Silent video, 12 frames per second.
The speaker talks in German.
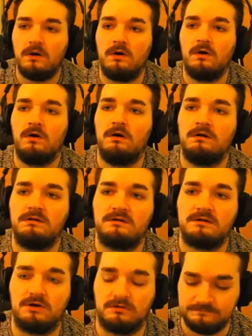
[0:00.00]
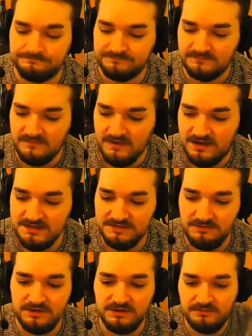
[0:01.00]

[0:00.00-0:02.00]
und ja, also ich wollte euch